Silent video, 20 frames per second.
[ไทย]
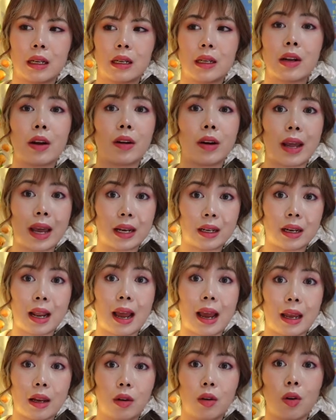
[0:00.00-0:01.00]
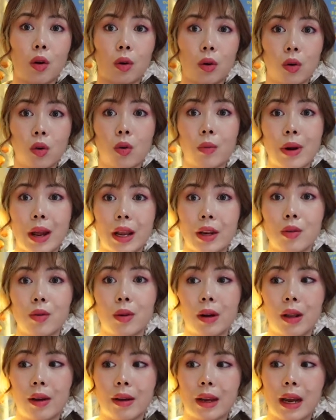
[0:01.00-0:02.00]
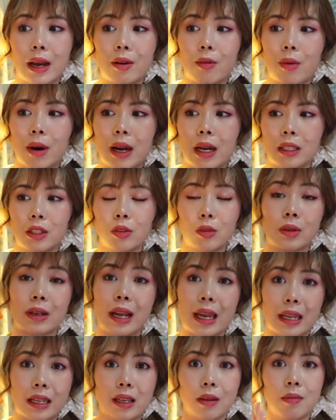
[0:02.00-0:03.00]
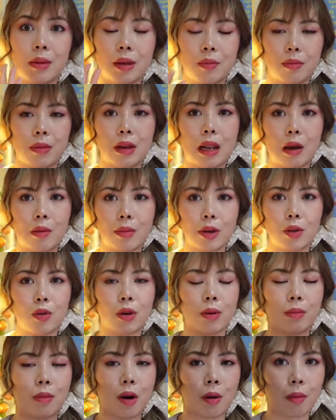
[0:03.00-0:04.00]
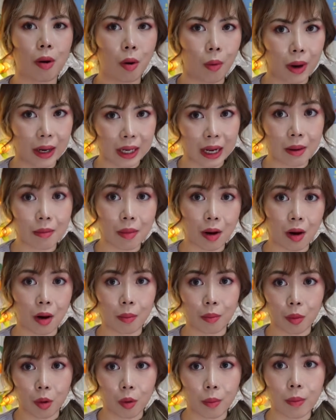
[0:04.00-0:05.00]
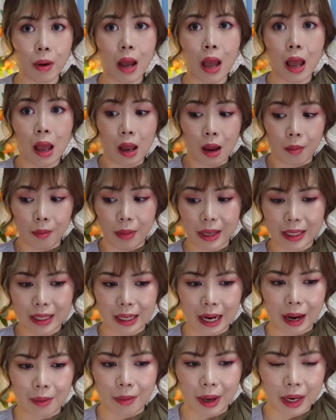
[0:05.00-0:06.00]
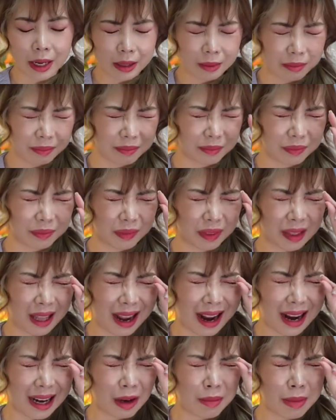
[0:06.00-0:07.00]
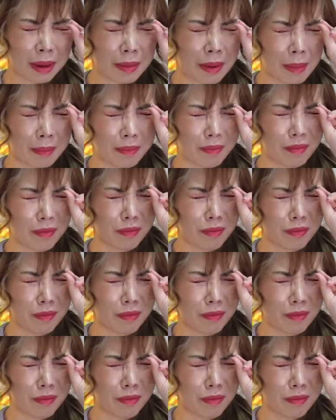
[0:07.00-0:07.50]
เดี๋ยวนัดถ่ายลงรูปไปให้ดูแล้วกันว่าจุดไหนที่มันเราไม่ควรมอง เพราะว่าถ้ามองปุ๊บ มันจะทำให้ตาเราเหมือนแบบ